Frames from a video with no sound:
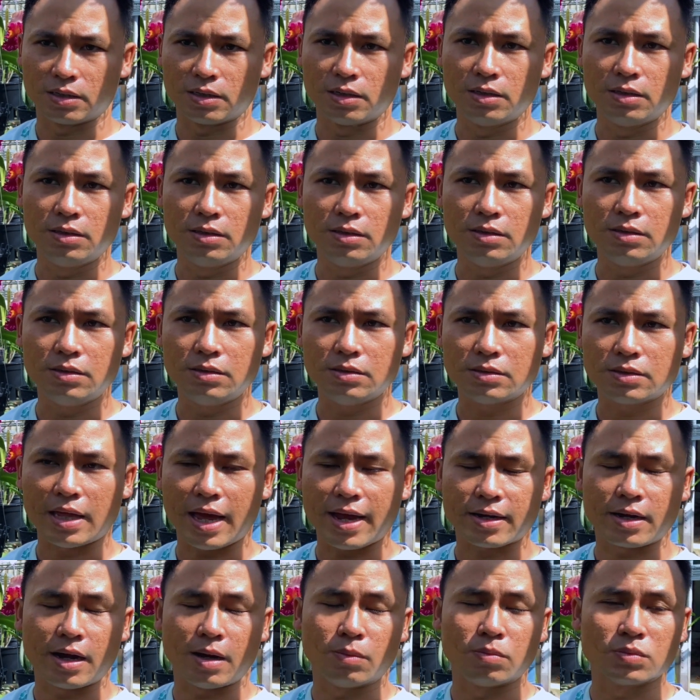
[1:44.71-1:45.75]
cứ
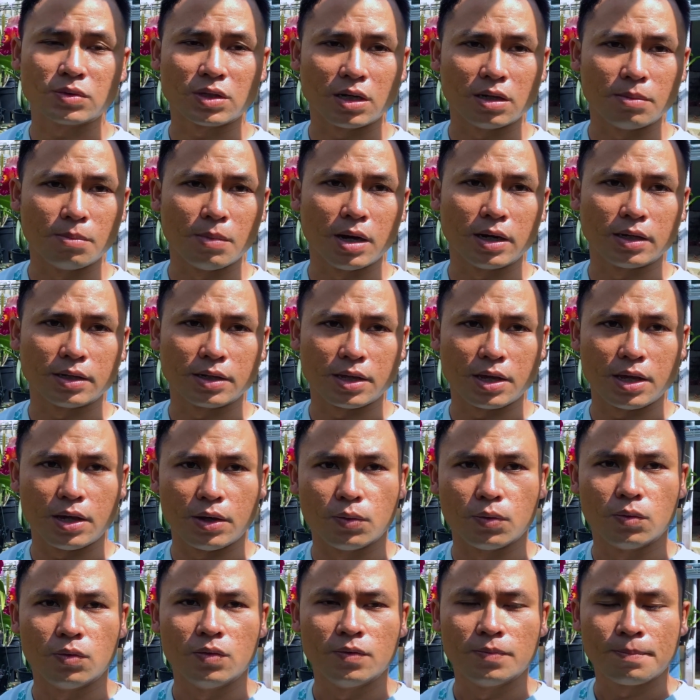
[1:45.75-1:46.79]
tác động từ mình
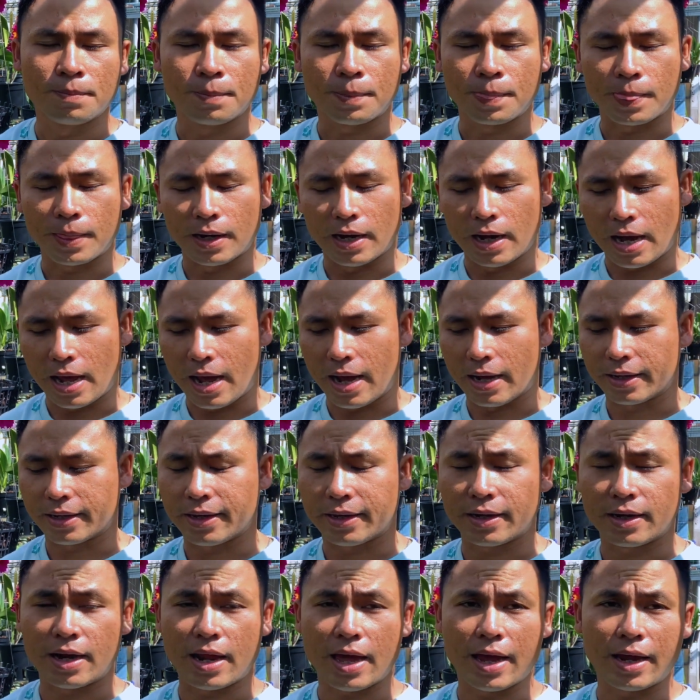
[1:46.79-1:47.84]
nhiều là
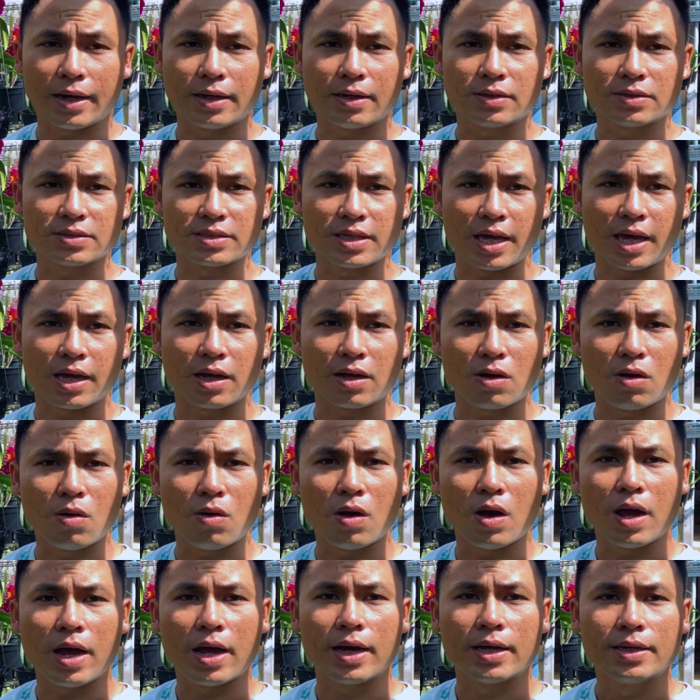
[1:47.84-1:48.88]
cây lan nó sẽ có
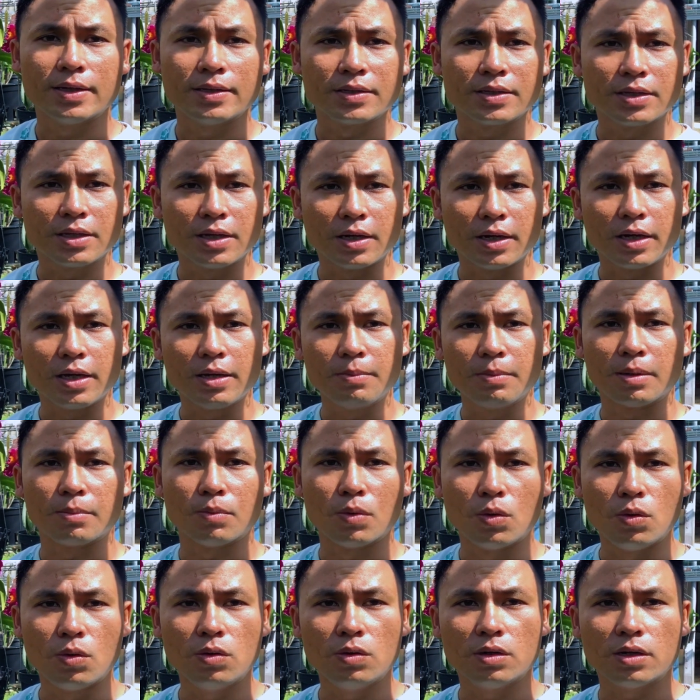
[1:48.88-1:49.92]
hoa như ý mình
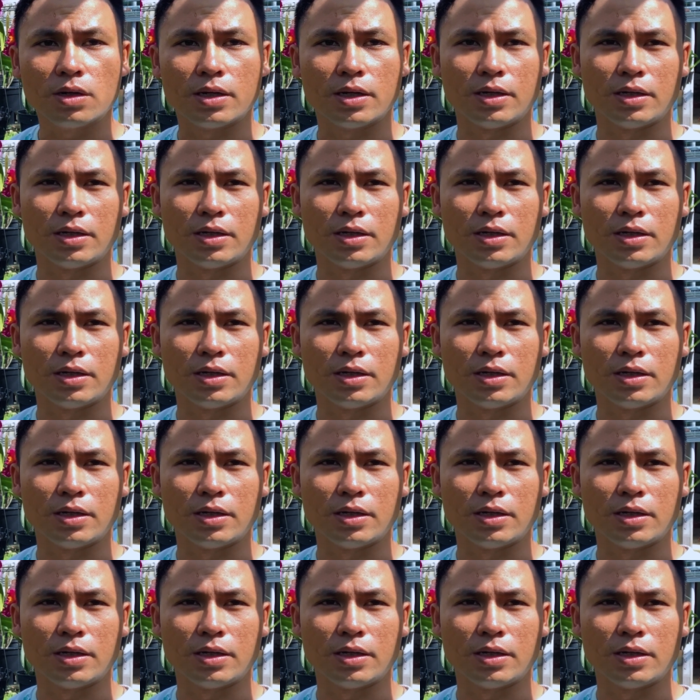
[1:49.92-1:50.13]
muốn.